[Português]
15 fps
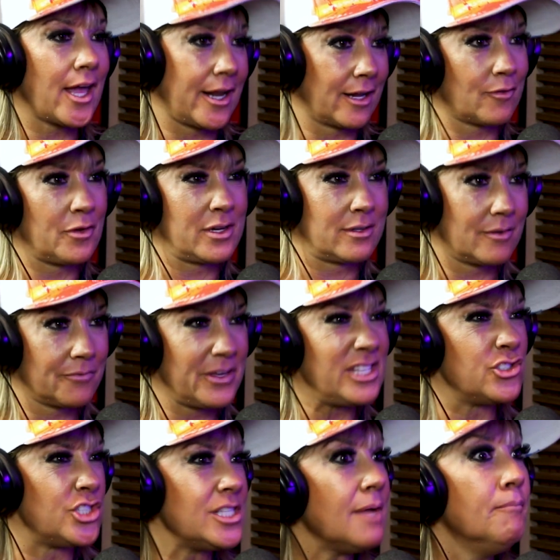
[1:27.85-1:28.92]
Era,
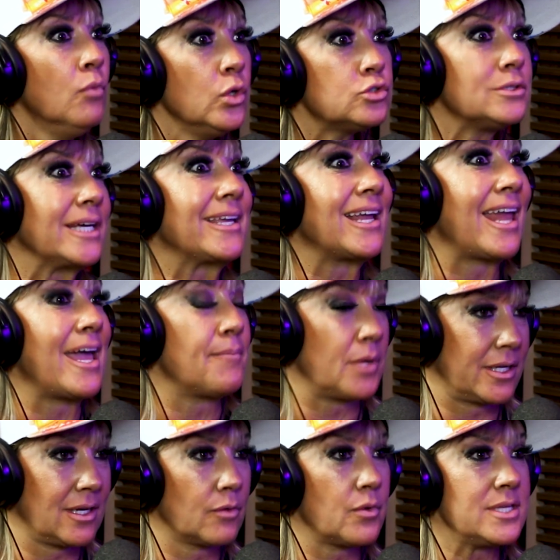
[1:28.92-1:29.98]
vendia muito naquela
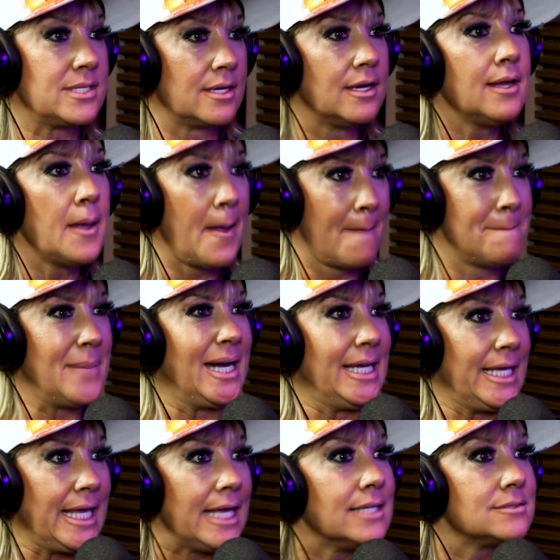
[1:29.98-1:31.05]
época, aquela coisa
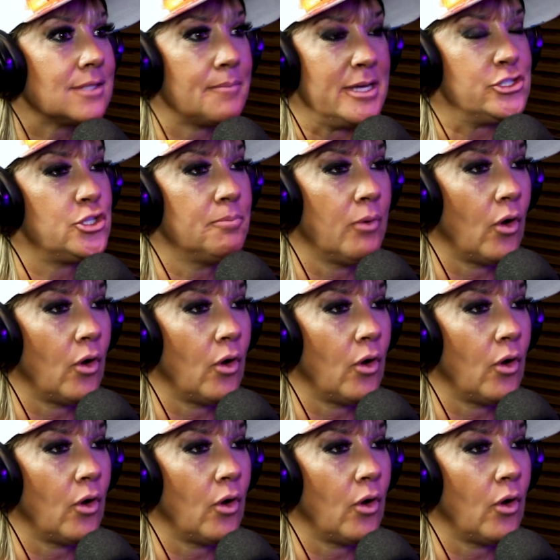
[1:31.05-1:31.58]
marrenta, bad